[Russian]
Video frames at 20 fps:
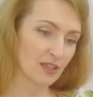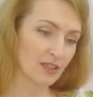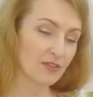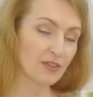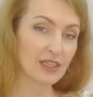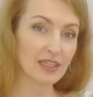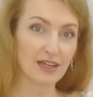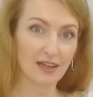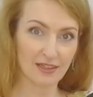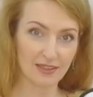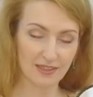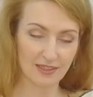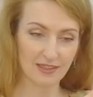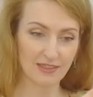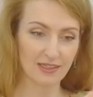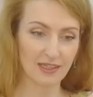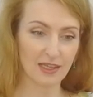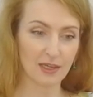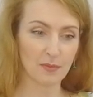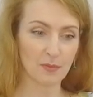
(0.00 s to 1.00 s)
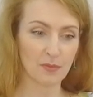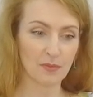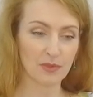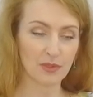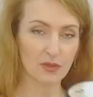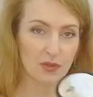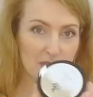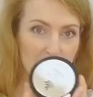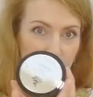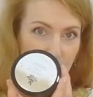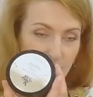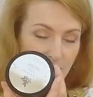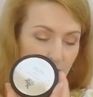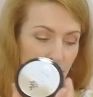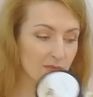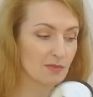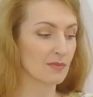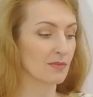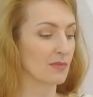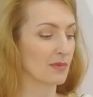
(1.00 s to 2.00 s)
12М, то есть
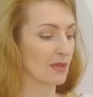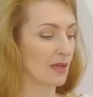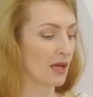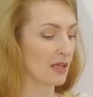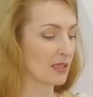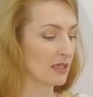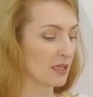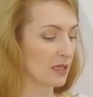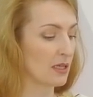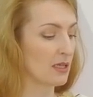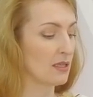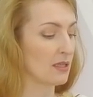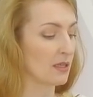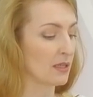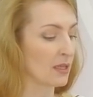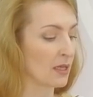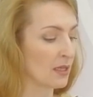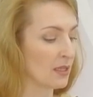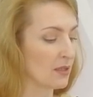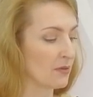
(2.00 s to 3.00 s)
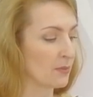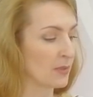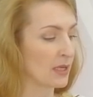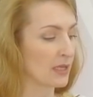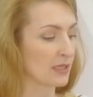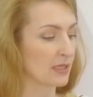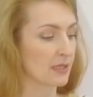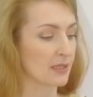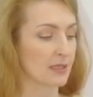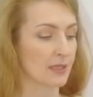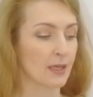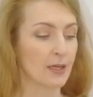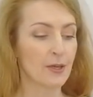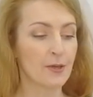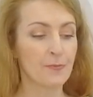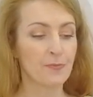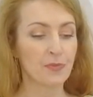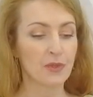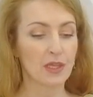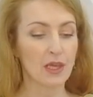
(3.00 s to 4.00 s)
открыла надо мазаться
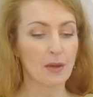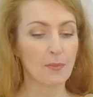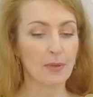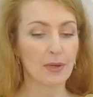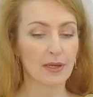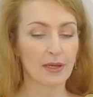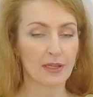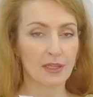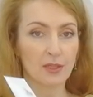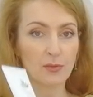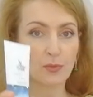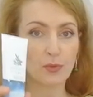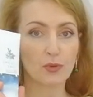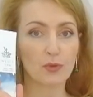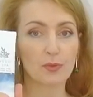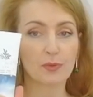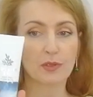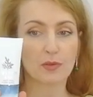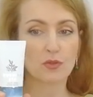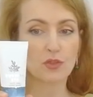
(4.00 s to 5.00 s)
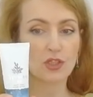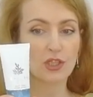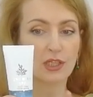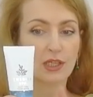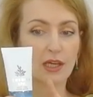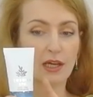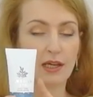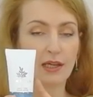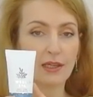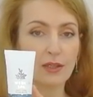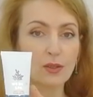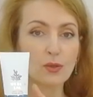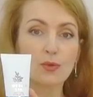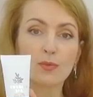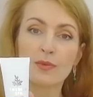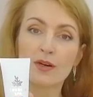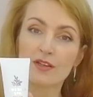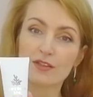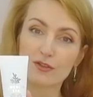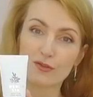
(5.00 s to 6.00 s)
я пока не буду потому что я эту
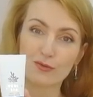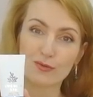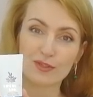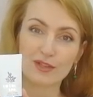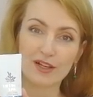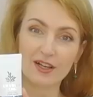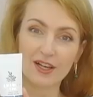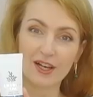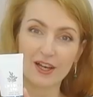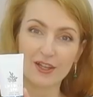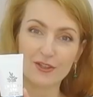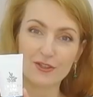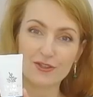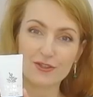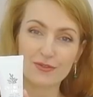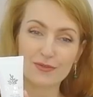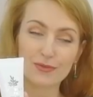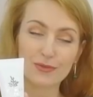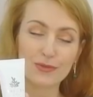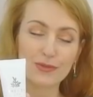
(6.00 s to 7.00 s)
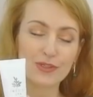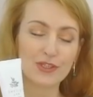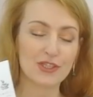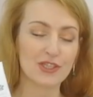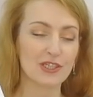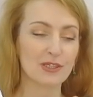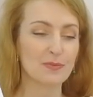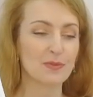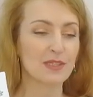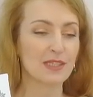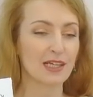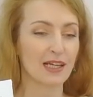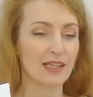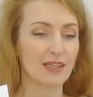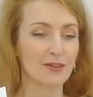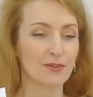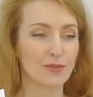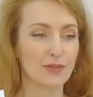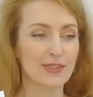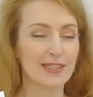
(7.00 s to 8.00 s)
маску заканчиваю сейчас
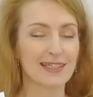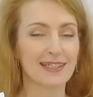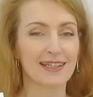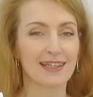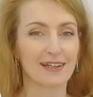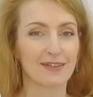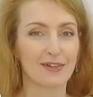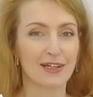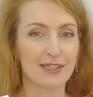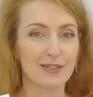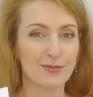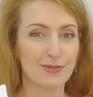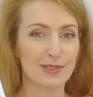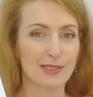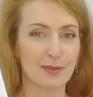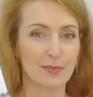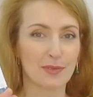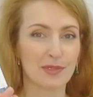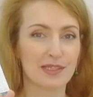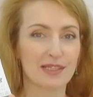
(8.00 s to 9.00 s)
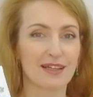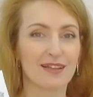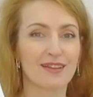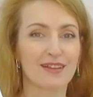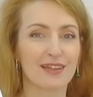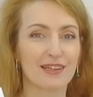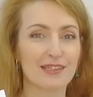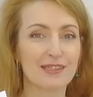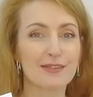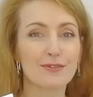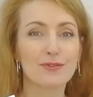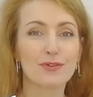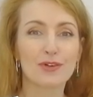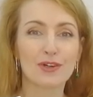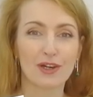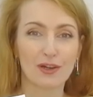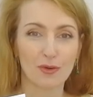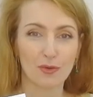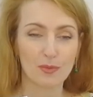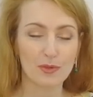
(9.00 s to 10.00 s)
специально возле кровати у себя поставила красивую
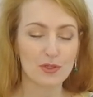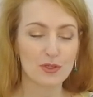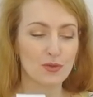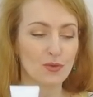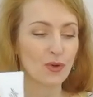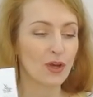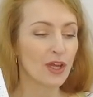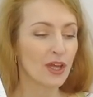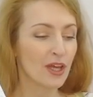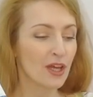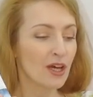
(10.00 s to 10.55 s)
коробочку